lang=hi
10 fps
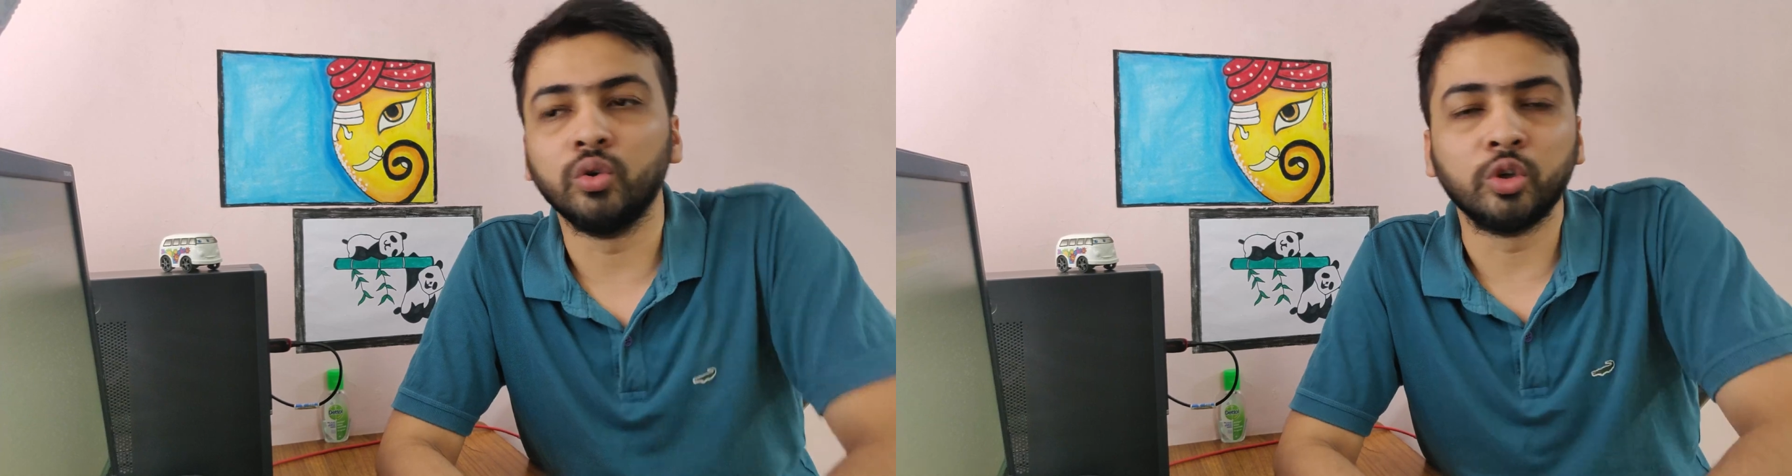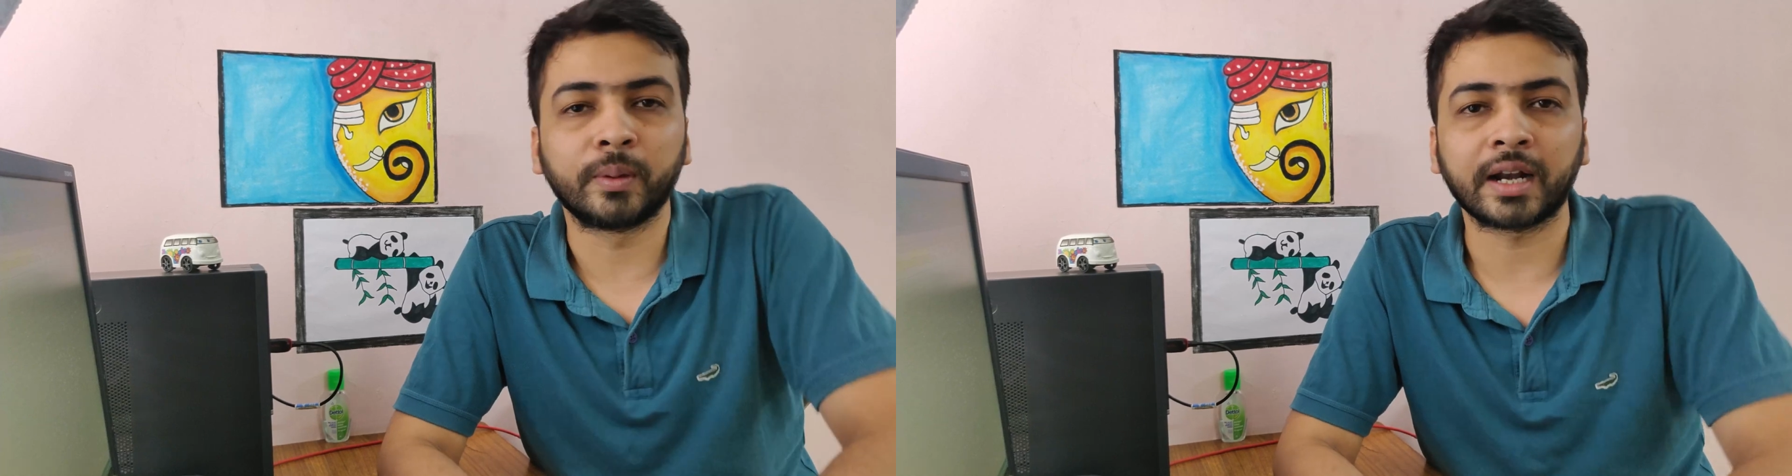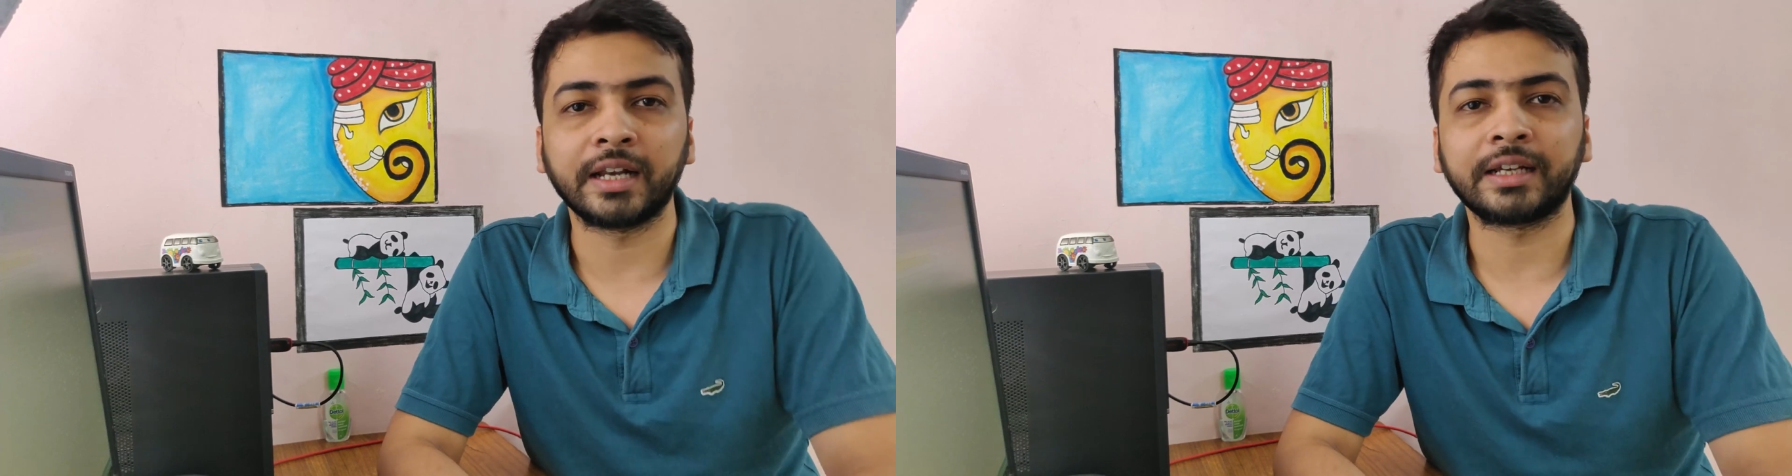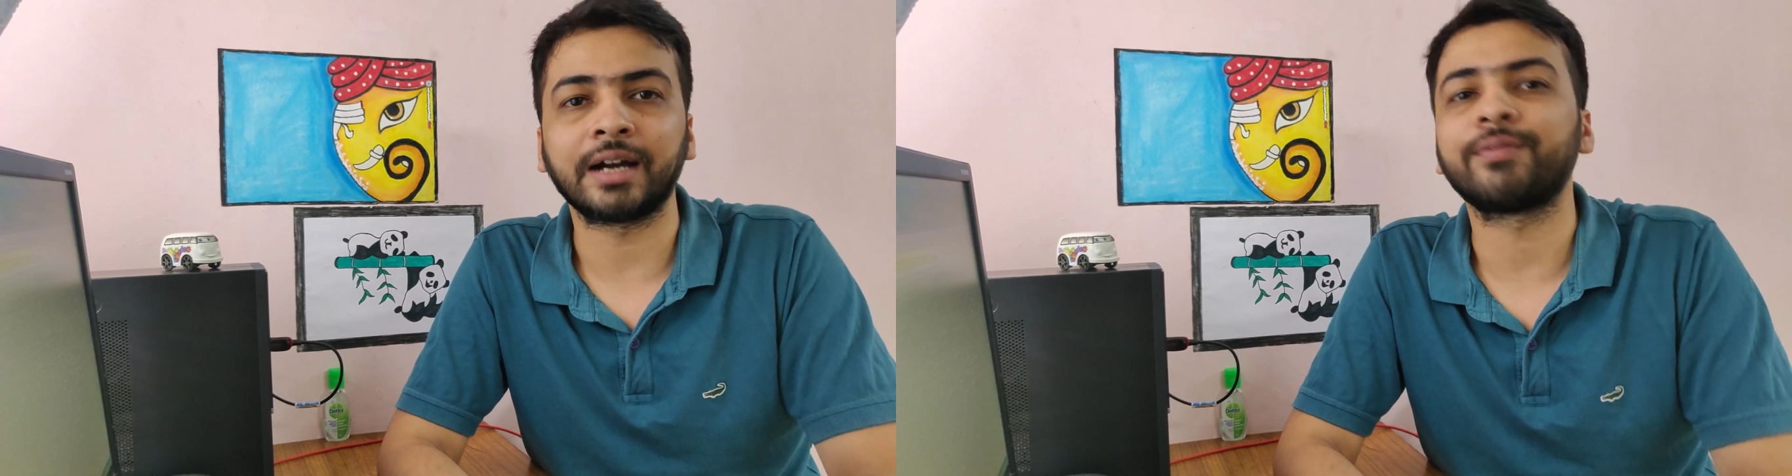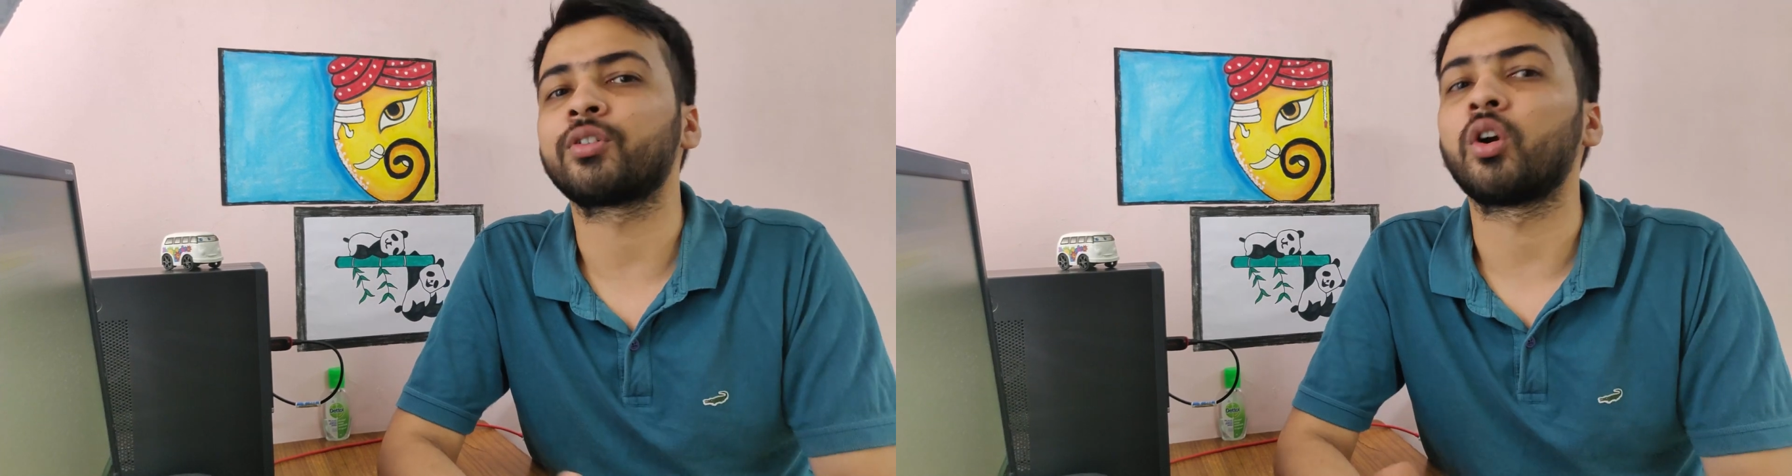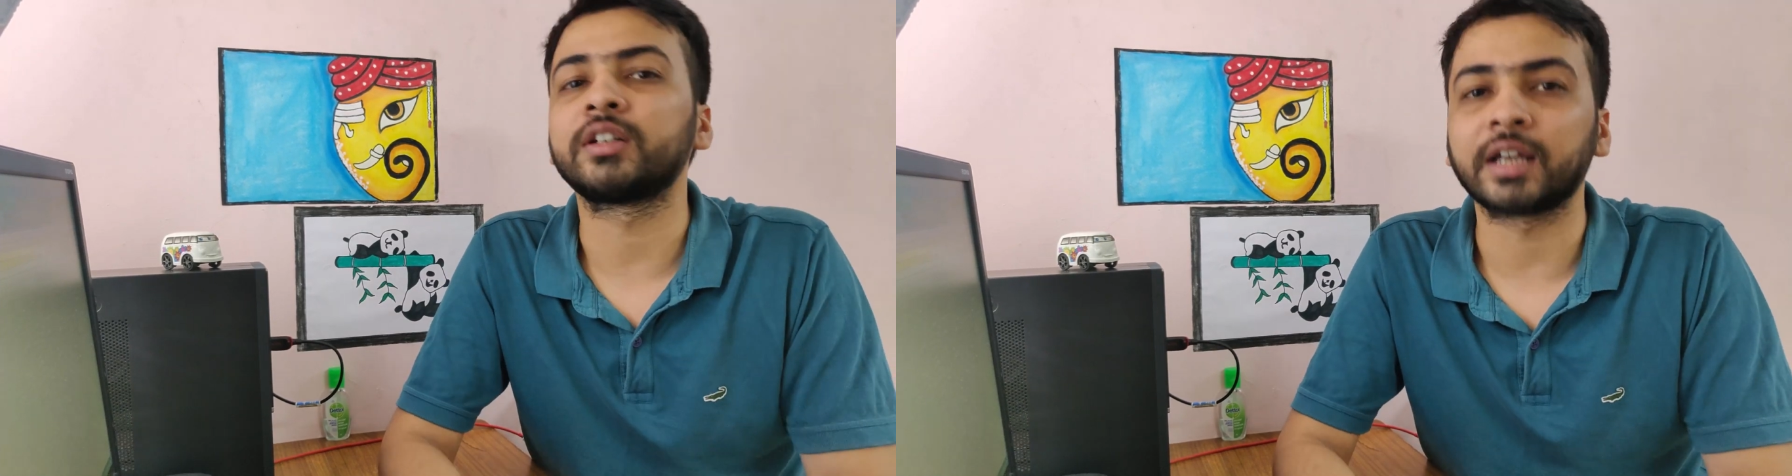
उल्लू बनाने का फ्रॉड